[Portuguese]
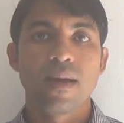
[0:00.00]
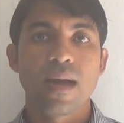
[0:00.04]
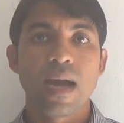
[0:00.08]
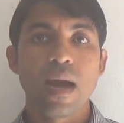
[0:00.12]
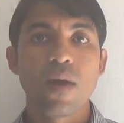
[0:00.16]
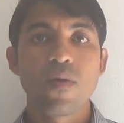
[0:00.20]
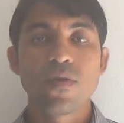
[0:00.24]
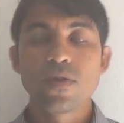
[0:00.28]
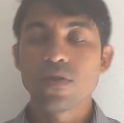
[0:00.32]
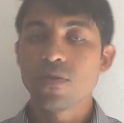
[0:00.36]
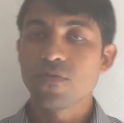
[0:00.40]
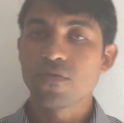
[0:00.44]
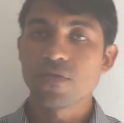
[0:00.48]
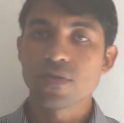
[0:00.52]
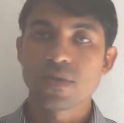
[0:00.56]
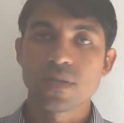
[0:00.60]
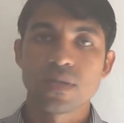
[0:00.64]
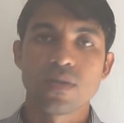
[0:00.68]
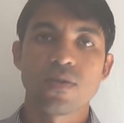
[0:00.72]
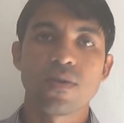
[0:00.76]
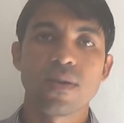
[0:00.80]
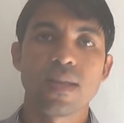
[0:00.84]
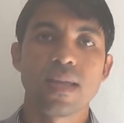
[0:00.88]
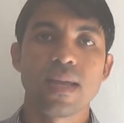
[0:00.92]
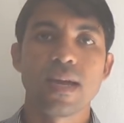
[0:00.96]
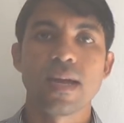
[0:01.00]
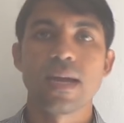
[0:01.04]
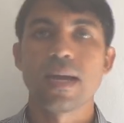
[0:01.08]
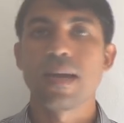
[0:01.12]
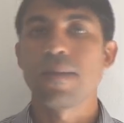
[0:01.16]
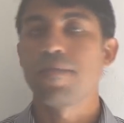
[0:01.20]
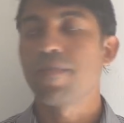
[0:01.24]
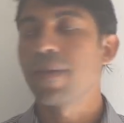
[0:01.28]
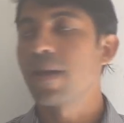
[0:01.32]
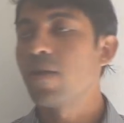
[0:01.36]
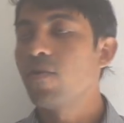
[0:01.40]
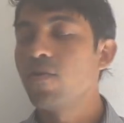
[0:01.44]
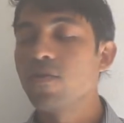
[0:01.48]
Aonde você
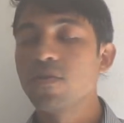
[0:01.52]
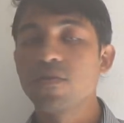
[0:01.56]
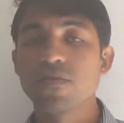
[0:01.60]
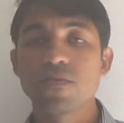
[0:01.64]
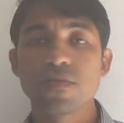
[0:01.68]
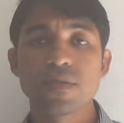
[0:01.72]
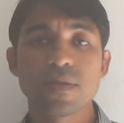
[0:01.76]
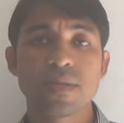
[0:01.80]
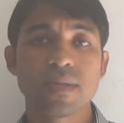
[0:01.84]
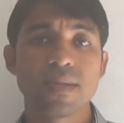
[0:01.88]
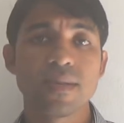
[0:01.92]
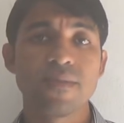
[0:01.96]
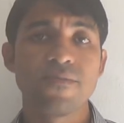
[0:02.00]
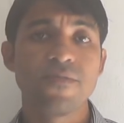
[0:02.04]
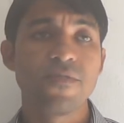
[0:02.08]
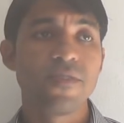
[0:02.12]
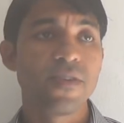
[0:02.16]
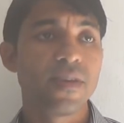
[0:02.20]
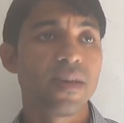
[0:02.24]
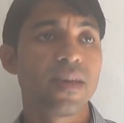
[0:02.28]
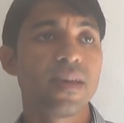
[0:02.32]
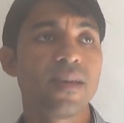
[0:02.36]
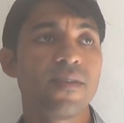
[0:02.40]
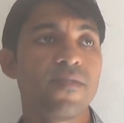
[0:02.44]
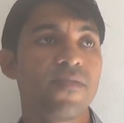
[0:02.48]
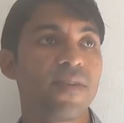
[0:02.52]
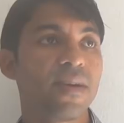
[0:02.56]
olhar, para onde você ver,